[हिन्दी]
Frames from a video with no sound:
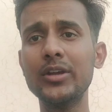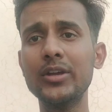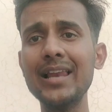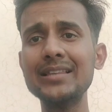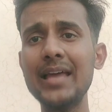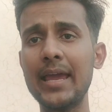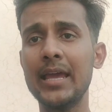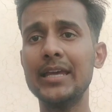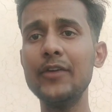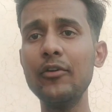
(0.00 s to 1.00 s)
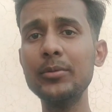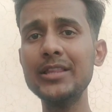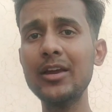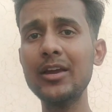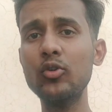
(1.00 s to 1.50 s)
और क्या लगता है कि ये
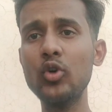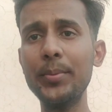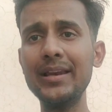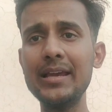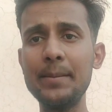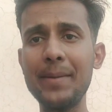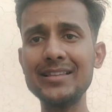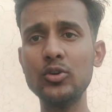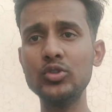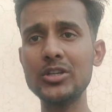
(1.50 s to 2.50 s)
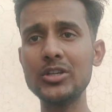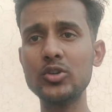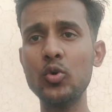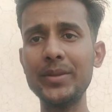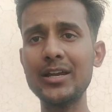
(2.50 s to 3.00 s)
फिल्म कितने करोड़ की ओपनिंग लेगी पाँच करोड़ दस
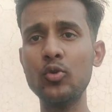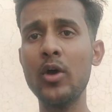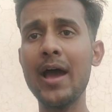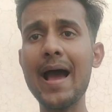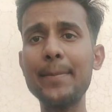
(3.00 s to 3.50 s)
करोड़ पंद्रह करोड़